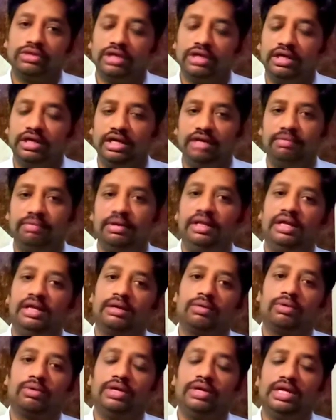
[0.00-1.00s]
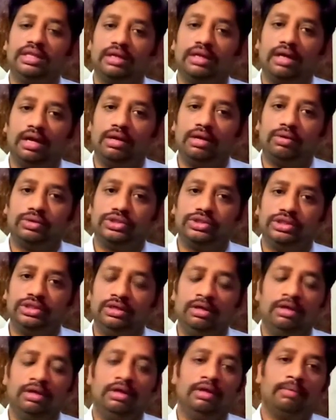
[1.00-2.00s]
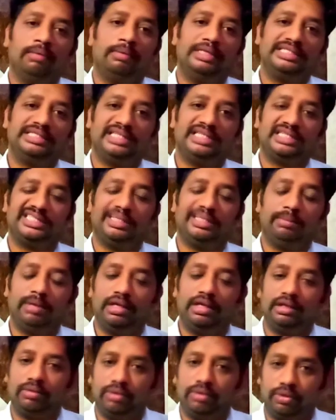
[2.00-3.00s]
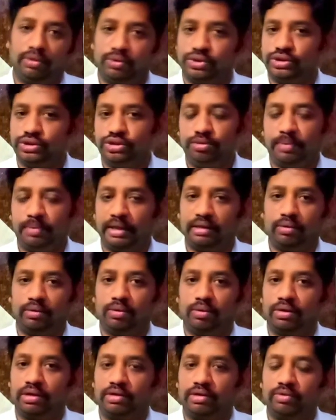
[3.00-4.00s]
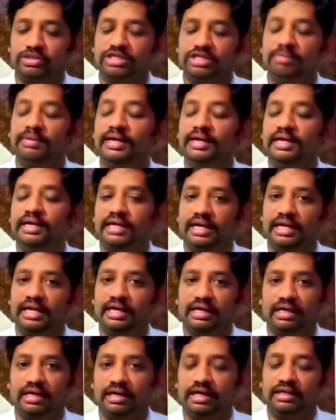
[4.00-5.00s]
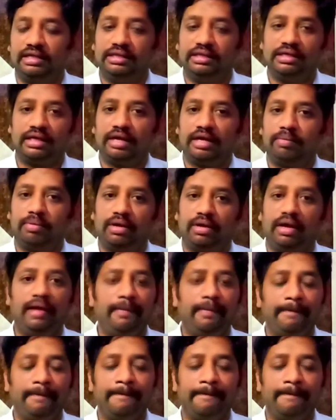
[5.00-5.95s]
தேர்ட்டின் வரையும் இருக்கக்கூடிய அந்த நாலு கொஷின் ப்ளஸ் எக்ஸாம்பிள் இருக்கக்கூடிய கொஷின்ஸ் பார்த்துக்கோங்க சிம்லர் ட்ரையாங்கல் அதுதான் கேட்பாங்க